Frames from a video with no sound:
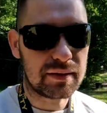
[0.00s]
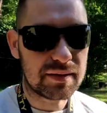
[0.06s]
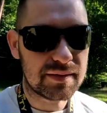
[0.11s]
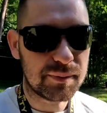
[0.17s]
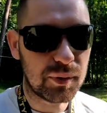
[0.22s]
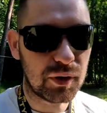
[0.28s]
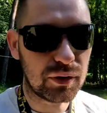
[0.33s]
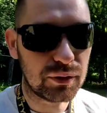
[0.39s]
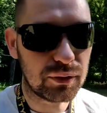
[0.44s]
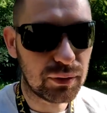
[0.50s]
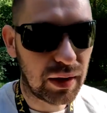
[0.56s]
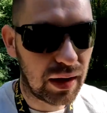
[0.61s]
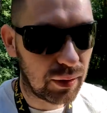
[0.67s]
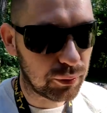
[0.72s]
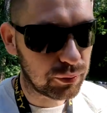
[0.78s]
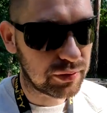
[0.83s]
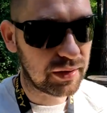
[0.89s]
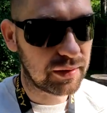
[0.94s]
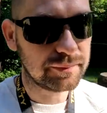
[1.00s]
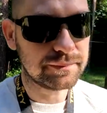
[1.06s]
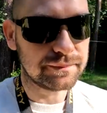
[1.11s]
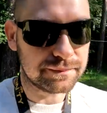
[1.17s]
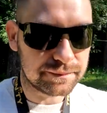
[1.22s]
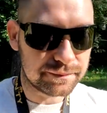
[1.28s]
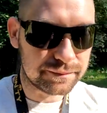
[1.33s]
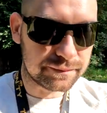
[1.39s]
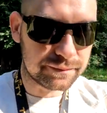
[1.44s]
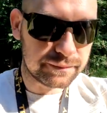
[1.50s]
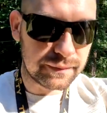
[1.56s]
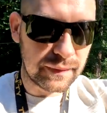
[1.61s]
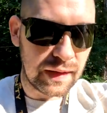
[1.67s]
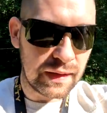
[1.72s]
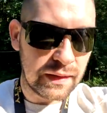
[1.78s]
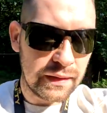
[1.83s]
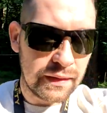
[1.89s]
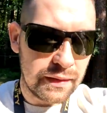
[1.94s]
z prądu auta.
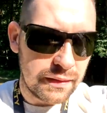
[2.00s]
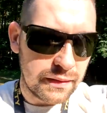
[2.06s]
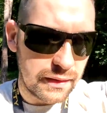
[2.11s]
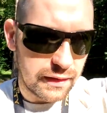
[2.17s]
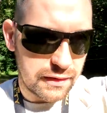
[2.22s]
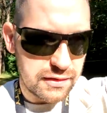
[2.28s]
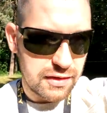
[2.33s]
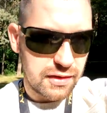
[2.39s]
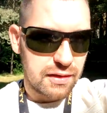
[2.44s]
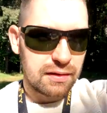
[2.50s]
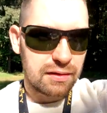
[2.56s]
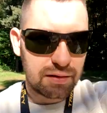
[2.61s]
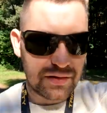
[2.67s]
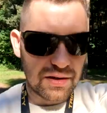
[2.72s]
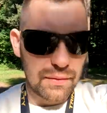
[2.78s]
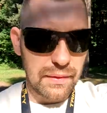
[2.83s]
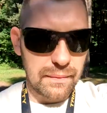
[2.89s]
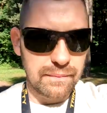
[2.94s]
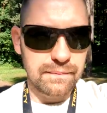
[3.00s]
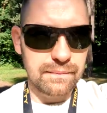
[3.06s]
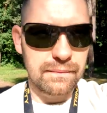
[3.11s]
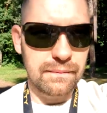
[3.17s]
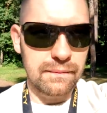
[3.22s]
Także działam.